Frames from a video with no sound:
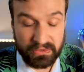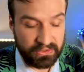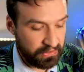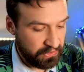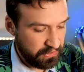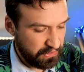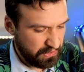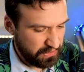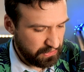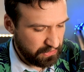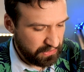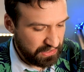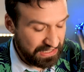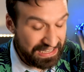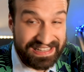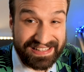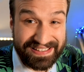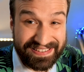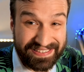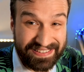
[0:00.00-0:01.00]
de
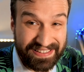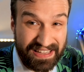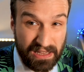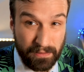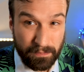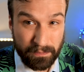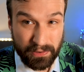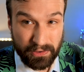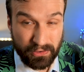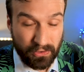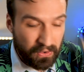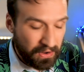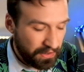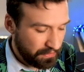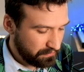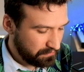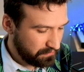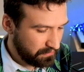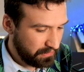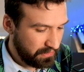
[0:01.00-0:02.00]
Inkscape, je
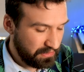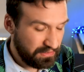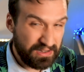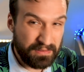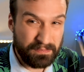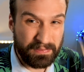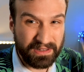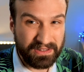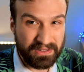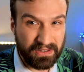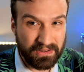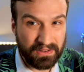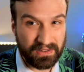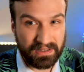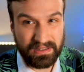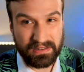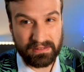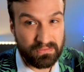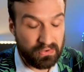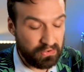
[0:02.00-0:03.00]
crois si je dis pas de
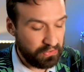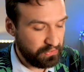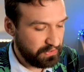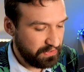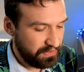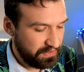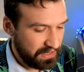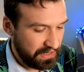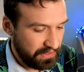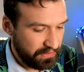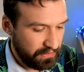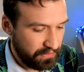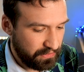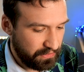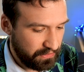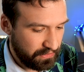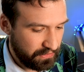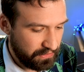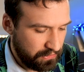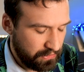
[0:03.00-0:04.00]
conneries, mon logiciel
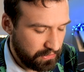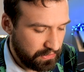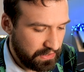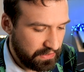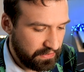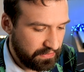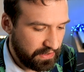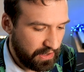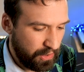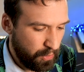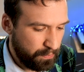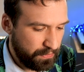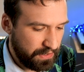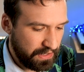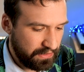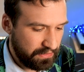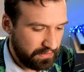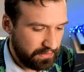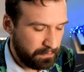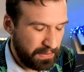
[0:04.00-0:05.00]
de, dessin, ou
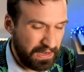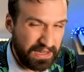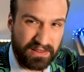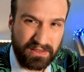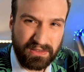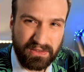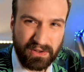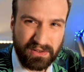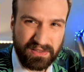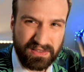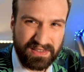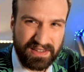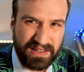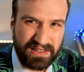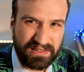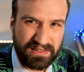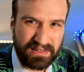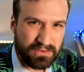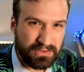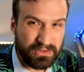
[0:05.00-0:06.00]
peut-être
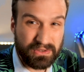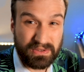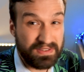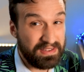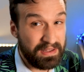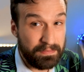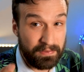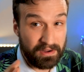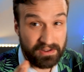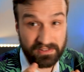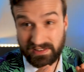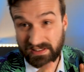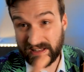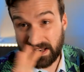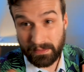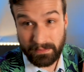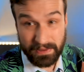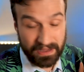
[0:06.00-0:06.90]
paint.net, ou je ne sais pas, je dis de la